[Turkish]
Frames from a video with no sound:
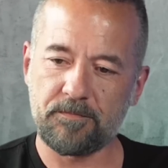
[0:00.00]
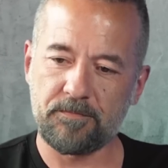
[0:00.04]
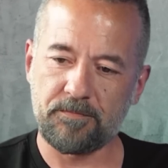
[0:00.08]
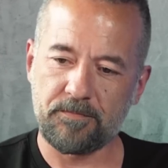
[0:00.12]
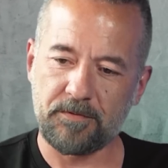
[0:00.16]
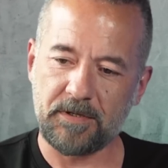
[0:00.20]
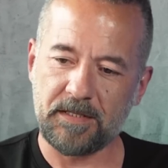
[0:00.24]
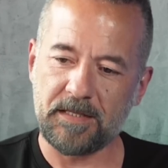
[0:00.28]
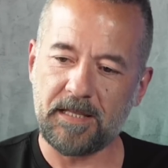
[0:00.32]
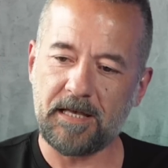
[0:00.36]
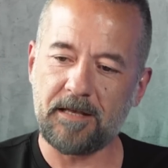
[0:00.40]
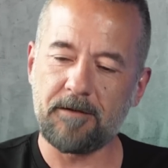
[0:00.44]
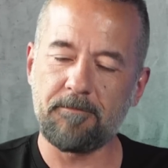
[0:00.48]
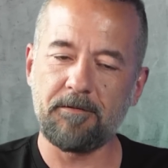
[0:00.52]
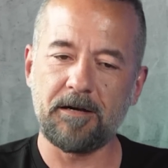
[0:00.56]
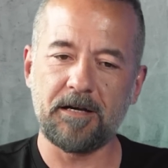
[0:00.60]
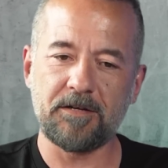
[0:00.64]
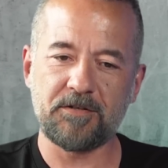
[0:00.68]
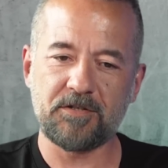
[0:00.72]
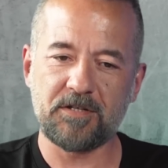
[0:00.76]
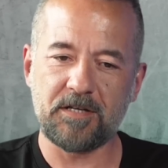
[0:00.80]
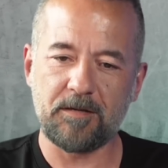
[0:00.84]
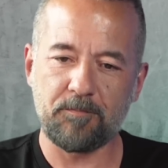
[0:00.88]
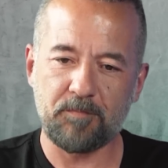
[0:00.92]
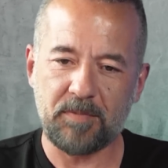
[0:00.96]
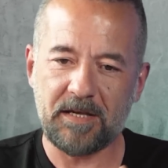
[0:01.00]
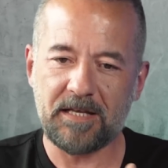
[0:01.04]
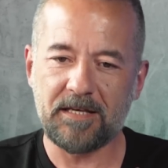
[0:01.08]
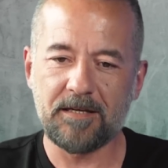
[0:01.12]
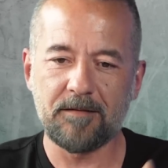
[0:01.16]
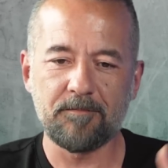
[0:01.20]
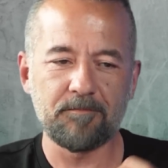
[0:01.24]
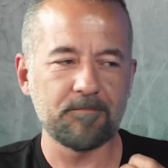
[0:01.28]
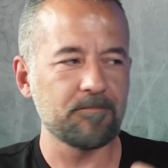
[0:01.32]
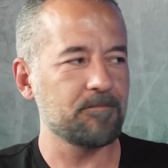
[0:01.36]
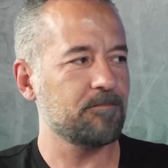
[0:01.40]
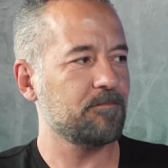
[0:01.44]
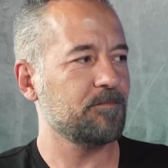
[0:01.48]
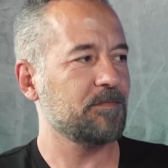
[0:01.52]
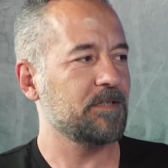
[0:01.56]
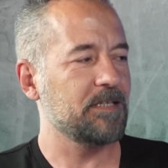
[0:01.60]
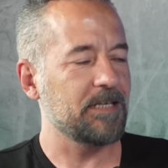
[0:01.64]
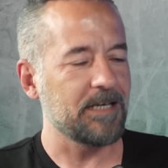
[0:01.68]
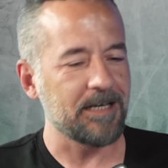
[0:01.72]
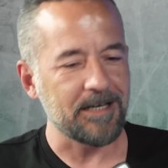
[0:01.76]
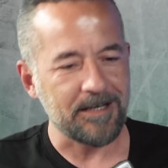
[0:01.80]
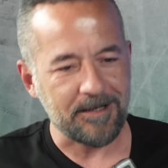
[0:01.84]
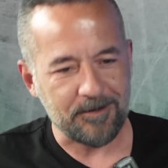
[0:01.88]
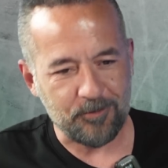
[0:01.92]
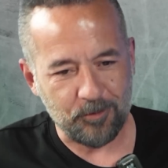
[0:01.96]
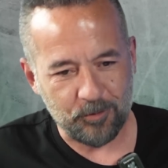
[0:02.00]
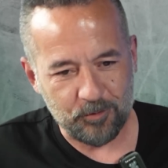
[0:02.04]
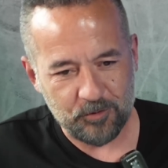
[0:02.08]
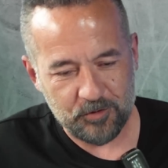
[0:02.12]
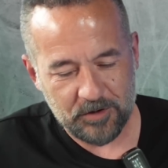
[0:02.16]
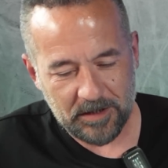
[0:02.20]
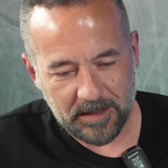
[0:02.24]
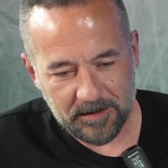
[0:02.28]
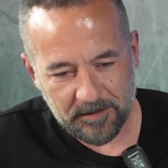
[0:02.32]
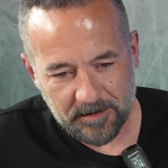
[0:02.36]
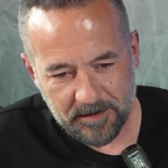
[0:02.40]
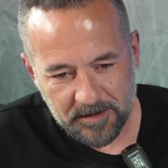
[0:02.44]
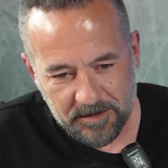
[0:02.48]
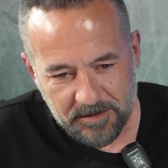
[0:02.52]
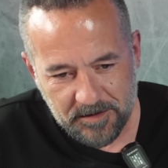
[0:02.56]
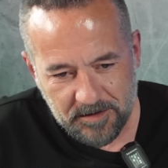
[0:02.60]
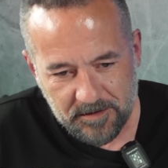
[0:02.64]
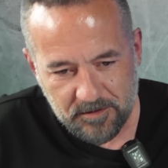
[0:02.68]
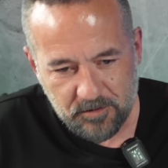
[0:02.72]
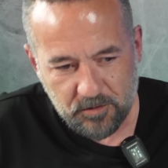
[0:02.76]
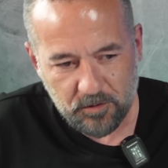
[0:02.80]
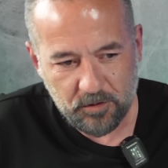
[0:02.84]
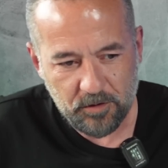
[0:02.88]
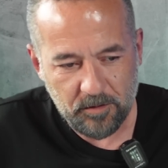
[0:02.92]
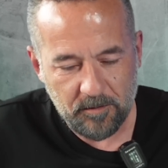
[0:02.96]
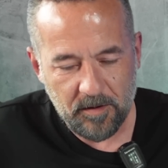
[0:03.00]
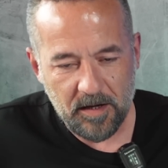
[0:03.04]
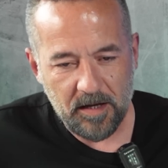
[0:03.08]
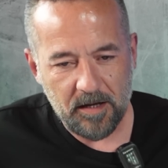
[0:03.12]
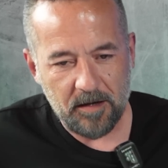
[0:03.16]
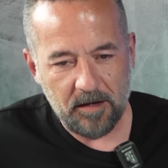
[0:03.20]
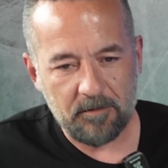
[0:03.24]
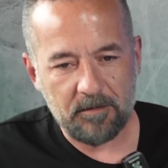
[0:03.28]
Fenerbahçe benim diye konuşanlar için söylüyorum.